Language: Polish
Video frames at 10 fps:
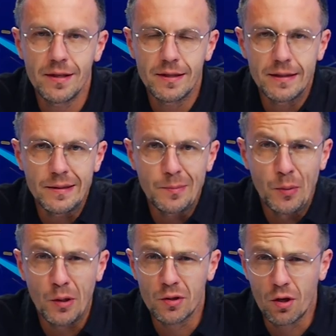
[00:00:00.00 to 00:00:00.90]
E,
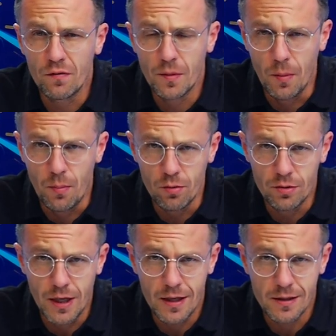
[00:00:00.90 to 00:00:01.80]
piątkowe
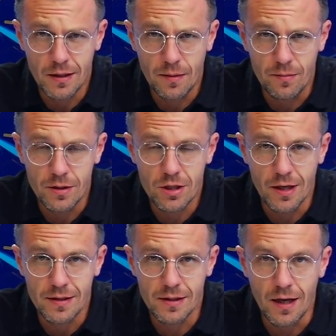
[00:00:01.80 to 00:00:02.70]
popołudnie, a zatem
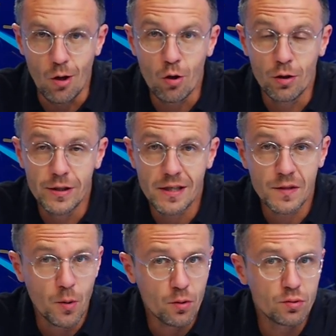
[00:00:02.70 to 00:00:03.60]
czas na okolice
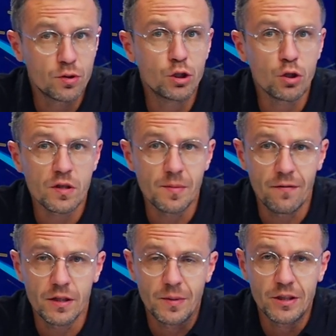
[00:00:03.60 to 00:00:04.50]
sportu. Dziś
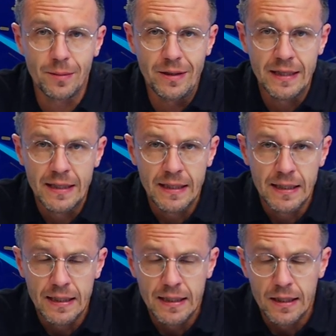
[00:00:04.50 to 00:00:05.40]
rozmawiać będziemy
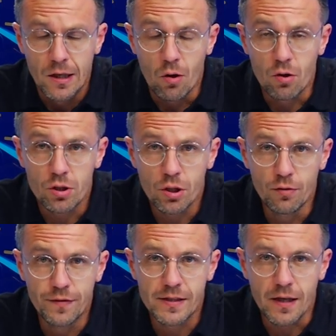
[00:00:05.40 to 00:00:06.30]
o
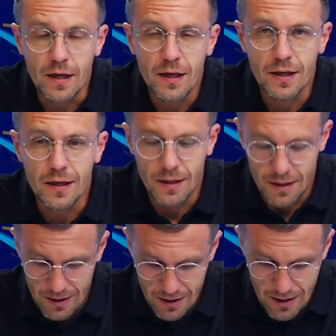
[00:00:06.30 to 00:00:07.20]
koszykówce,
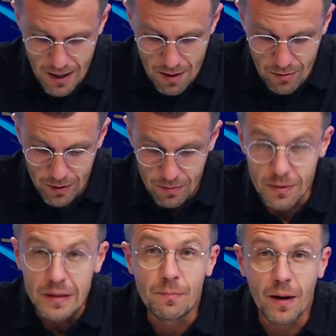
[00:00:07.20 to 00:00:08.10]
e, a
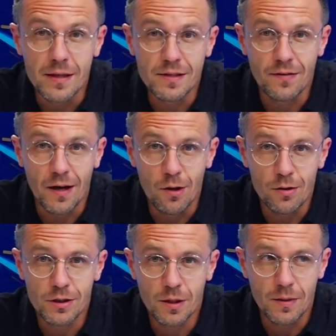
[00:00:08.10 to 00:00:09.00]
moim i Państwa
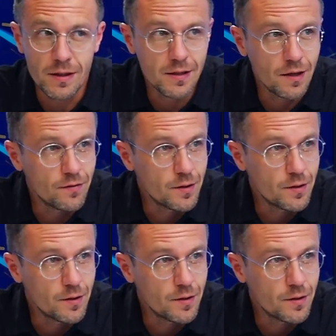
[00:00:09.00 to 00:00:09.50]
gościem jest David